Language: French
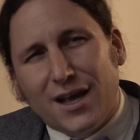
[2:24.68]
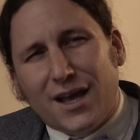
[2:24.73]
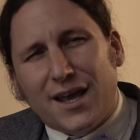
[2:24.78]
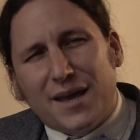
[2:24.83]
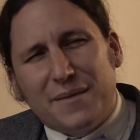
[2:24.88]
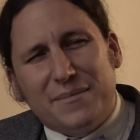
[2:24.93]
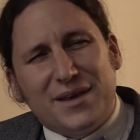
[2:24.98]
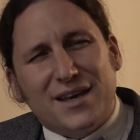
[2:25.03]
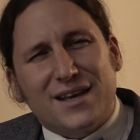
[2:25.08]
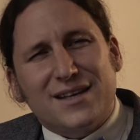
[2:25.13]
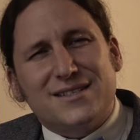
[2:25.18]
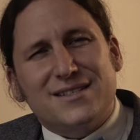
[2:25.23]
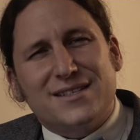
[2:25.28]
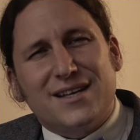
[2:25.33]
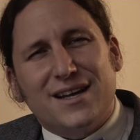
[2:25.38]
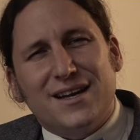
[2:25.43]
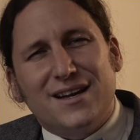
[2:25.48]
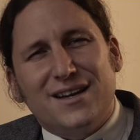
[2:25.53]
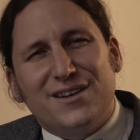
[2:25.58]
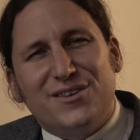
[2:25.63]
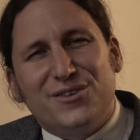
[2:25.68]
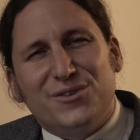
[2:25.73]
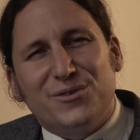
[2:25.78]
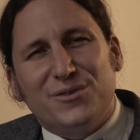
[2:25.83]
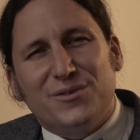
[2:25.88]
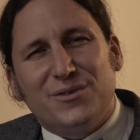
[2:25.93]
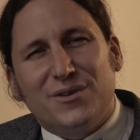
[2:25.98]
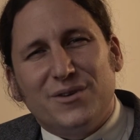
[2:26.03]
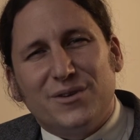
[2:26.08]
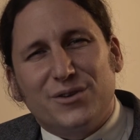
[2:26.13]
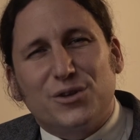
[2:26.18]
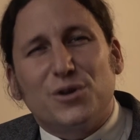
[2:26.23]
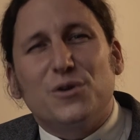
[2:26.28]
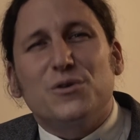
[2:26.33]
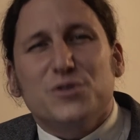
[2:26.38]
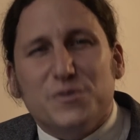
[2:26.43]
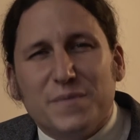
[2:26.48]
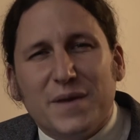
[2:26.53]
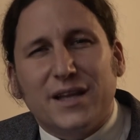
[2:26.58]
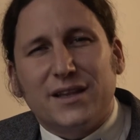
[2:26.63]
est eh bien celle de
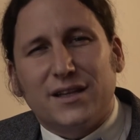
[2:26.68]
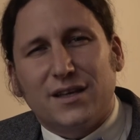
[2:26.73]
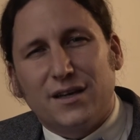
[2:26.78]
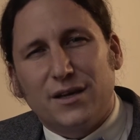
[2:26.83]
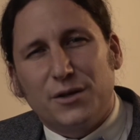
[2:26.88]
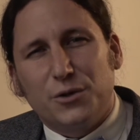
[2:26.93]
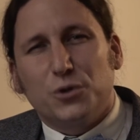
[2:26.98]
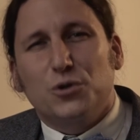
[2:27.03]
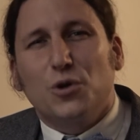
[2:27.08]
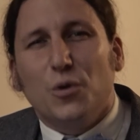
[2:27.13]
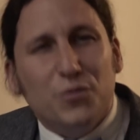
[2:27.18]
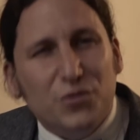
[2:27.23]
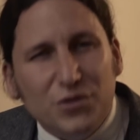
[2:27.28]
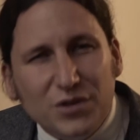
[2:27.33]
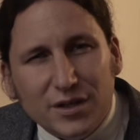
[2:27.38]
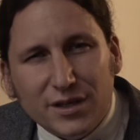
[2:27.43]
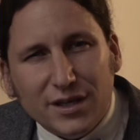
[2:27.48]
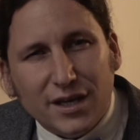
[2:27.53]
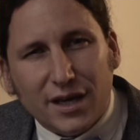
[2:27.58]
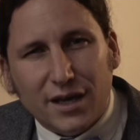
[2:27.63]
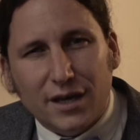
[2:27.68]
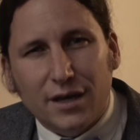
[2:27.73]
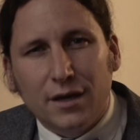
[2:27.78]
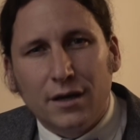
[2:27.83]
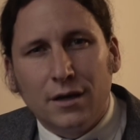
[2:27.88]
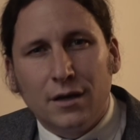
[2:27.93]
transmettre, de communiquer,